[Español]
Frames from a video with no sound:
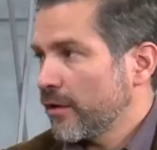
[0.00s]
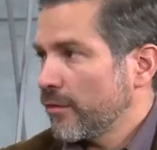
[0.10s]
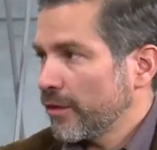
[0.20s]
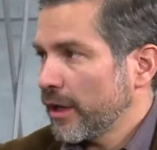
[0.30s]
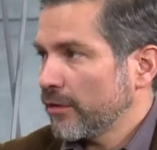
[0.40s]

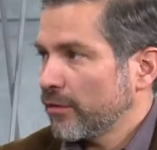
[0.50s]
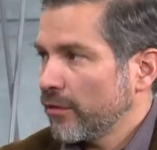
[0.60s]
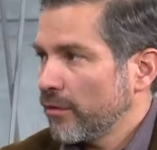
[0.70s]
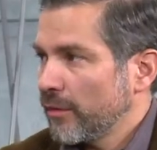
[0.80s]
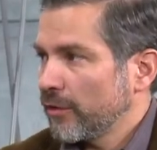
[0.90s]
como ya nos
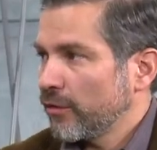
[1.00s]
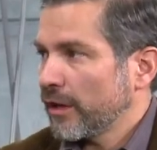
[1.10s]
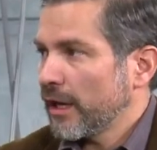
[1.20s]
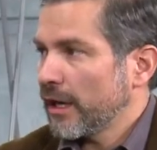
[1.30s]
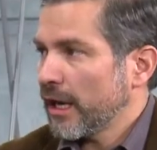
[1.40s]
lo
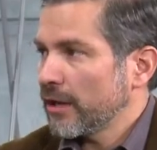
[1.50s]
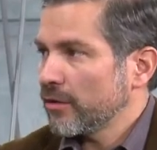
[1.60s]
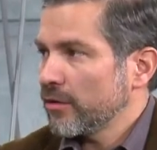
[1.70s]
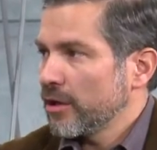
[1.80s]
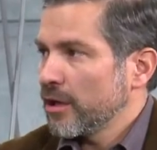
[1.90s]
menciona
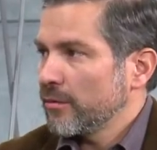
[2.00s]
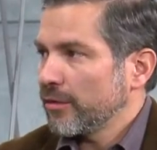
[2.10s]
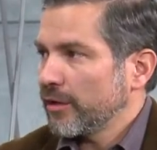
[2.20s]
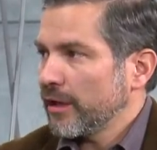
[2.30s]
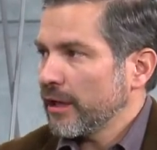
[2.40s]
Alejandro,
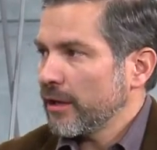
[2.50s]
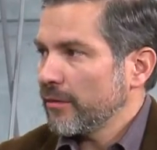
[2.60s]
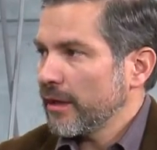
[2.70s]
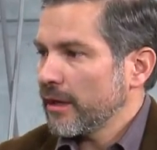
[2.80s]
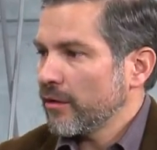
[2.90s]
pues tiene que
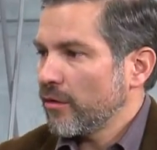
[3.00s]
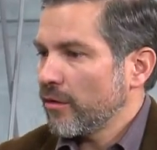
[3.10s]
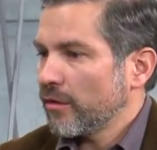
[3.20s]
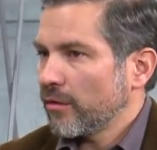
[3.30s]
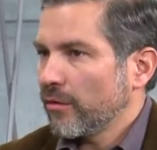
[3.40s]
ver
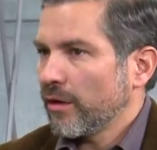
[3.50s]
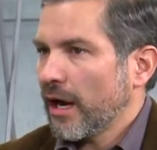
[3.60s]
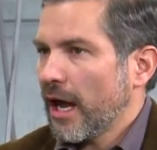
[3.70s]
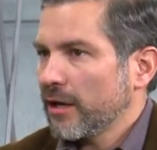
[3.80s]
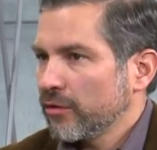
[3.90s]
con un
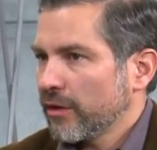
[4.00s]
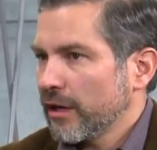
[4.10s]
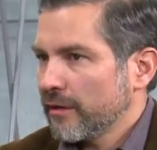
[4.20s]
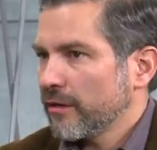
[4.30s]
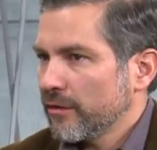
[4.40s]
acto
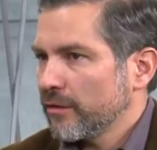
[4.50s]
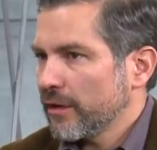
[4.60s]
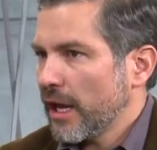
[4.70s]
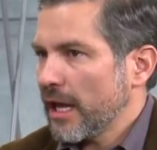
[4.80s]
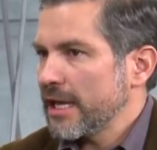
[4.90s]
realizado en
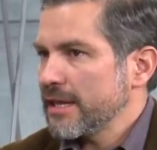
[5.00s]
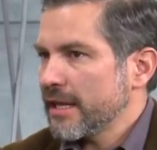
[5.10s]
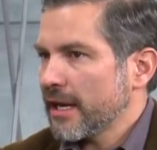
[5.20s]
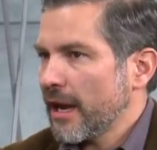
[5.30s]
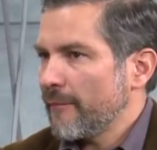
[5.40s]
una
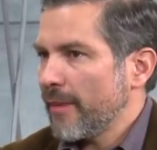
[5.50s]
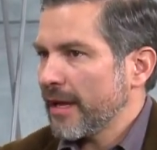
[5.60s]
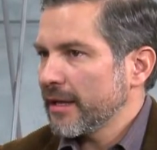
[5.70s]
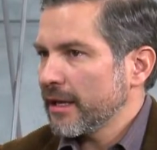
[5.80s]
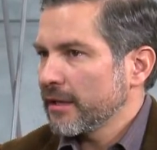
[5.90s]

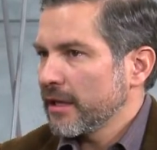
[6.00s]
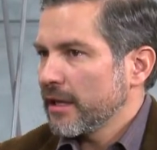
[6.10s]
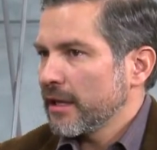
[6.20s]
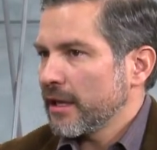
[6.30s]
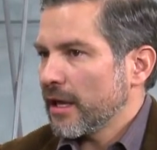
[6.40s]
intercampaña
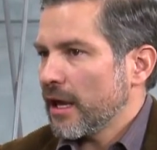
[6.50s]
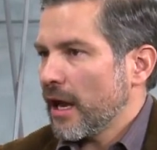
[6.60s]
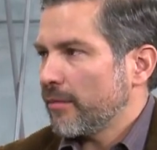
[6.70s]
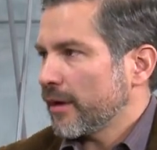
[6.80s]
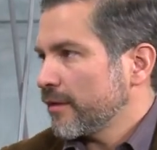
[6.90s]
que
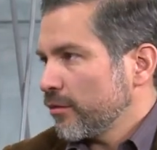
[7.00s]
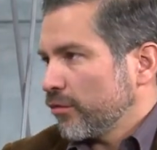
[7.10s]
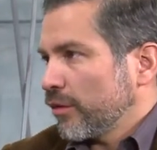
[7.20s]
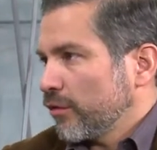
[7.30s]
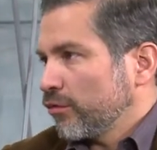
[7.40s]
al parecer
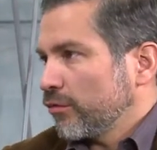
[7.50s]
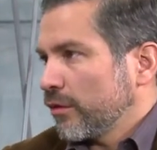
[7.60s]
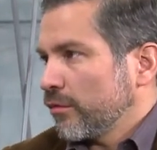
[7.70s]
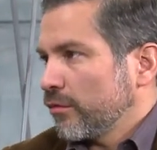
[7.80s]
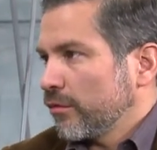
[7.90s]
es
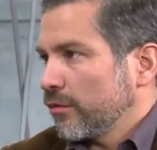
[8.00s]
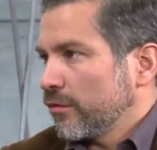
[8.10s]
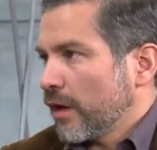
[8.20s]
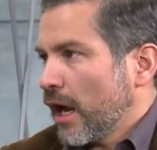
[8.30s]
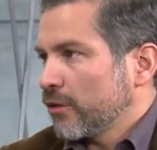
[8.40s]

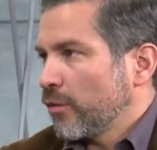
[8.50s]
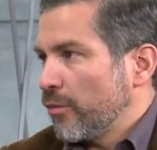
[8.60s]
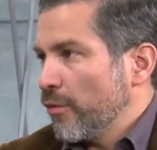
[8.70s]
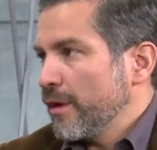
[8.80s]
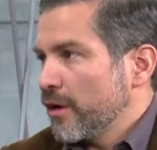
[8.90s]
un, acto
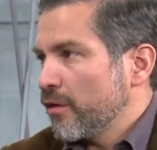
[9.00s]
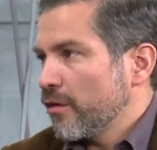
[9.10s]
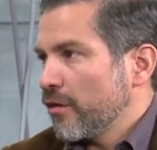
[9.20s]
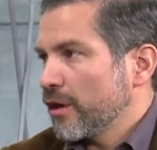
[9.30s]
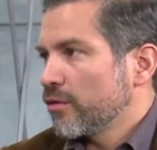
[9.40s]

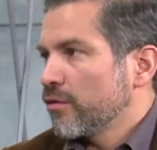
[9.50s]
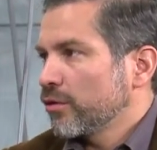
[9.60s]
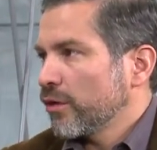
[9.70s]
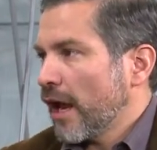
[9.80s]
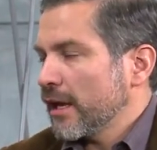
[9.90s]
público y
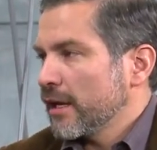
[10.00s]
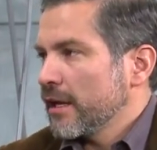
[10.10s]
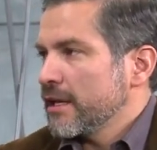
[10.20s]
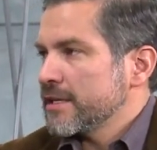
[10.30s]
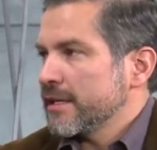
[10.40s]
cultural.
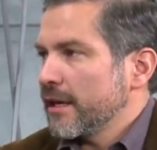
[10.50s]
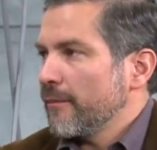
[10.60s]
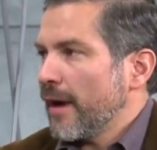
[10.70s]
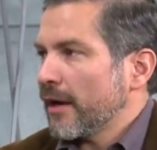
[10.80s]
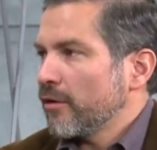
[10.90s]
Sin
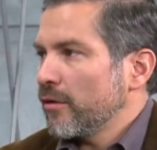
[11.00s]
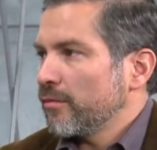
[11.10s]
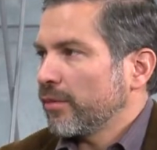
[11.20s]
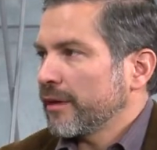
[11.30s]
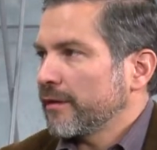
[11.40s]
embargo,
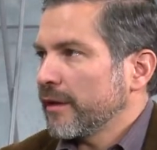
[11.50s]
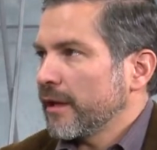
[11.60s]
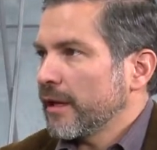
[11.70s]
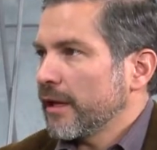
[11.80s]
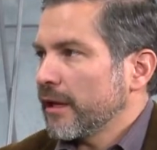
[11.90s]
pues
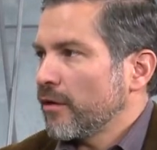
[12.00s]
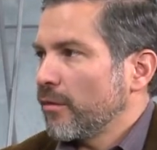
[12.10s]
eh,